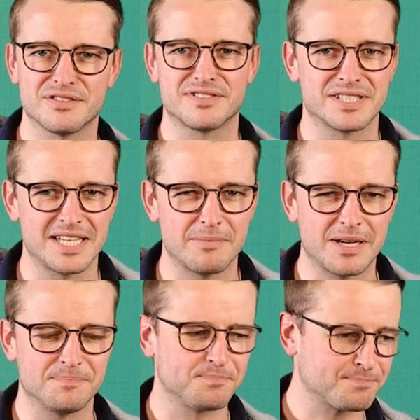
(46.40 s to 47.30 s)
auf das
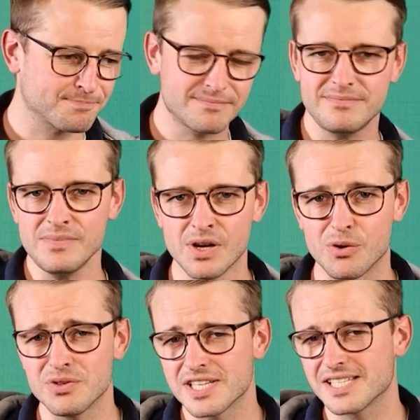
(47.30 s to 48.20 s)
Thema.
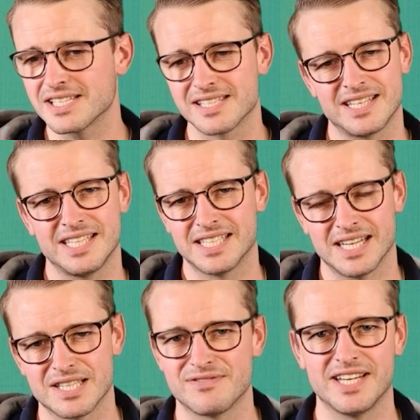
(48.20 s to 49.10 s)
Grundsätzlich ist der
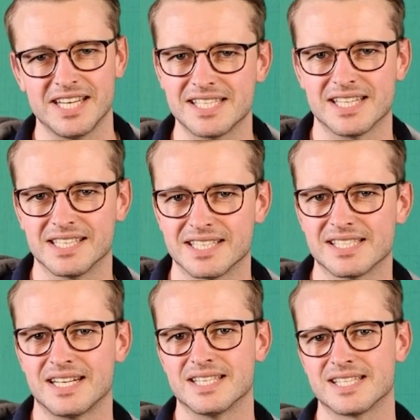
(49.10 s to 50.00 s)
digitale Zwilling nichts anderes
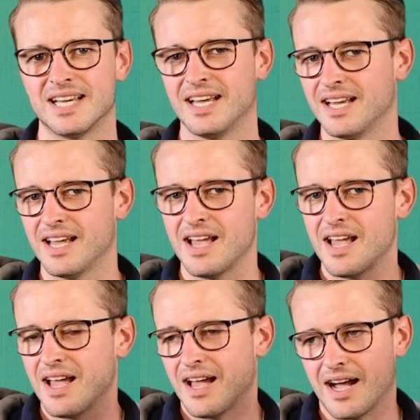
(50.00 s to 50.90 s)
als
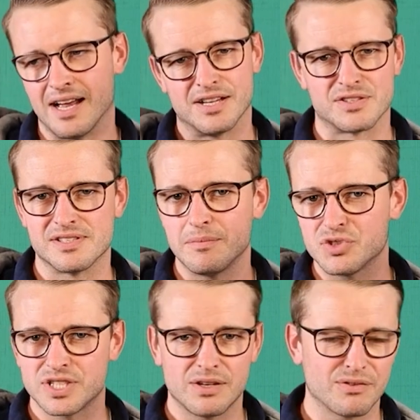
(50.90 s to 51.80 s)
eine
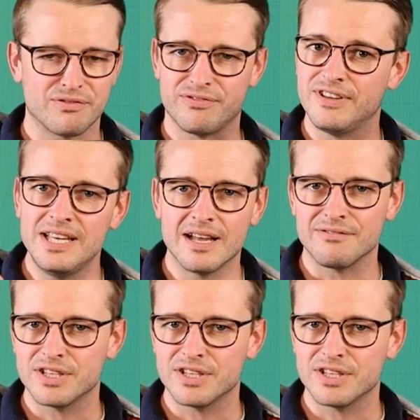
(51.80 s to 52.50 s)
Zusammenstellung vieler